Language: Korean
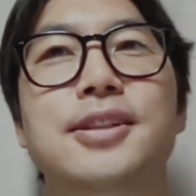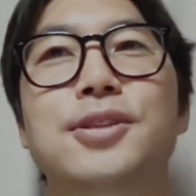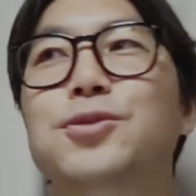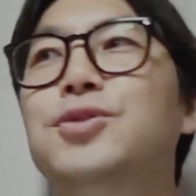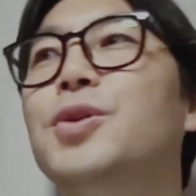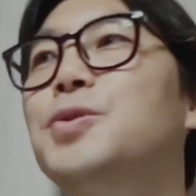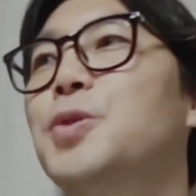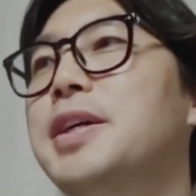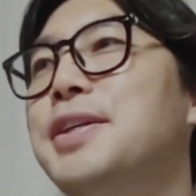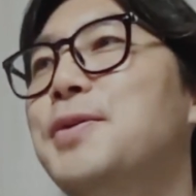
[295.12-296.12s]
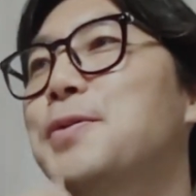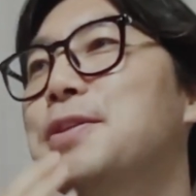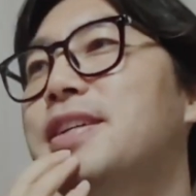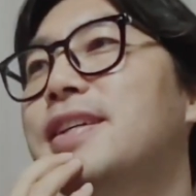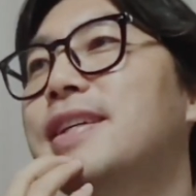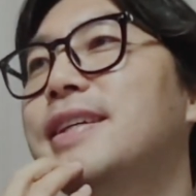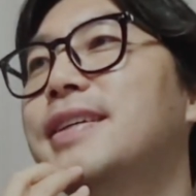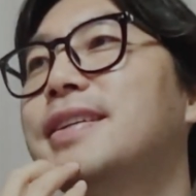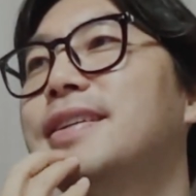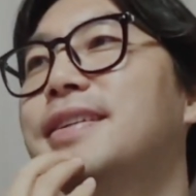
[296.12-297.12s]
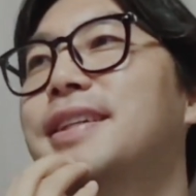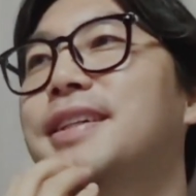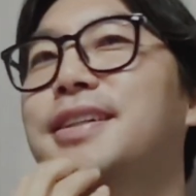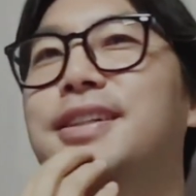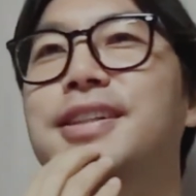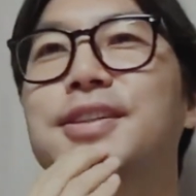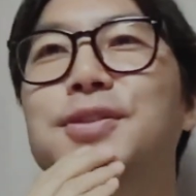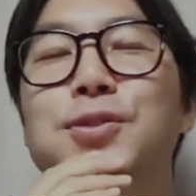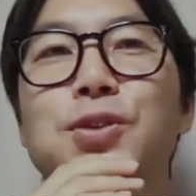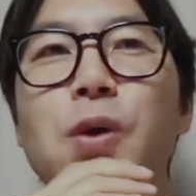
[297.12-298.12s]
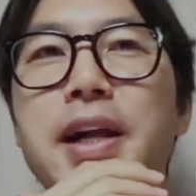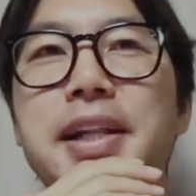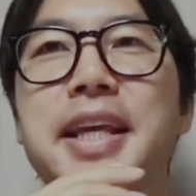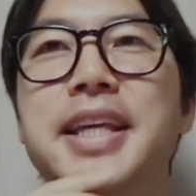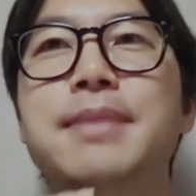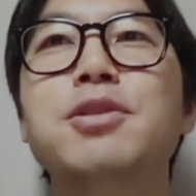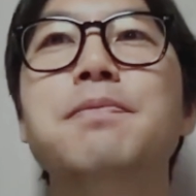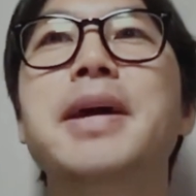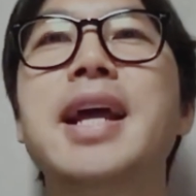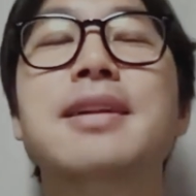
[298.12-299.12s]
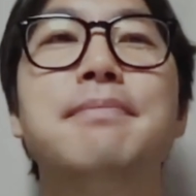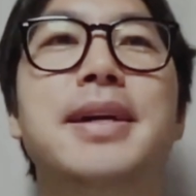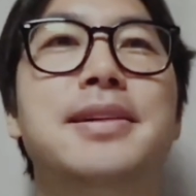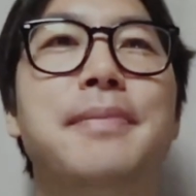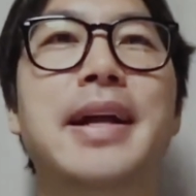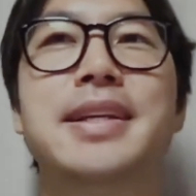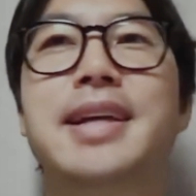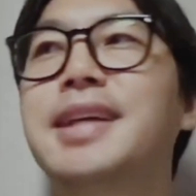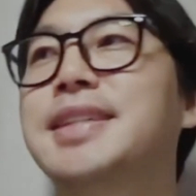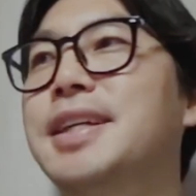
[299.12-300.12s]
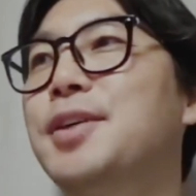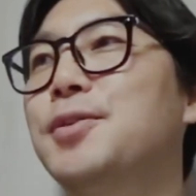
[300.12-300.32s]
운동 좋아하세요, 혹시? 운동할 때 힘을 빼라는 말 많이 하잖아요.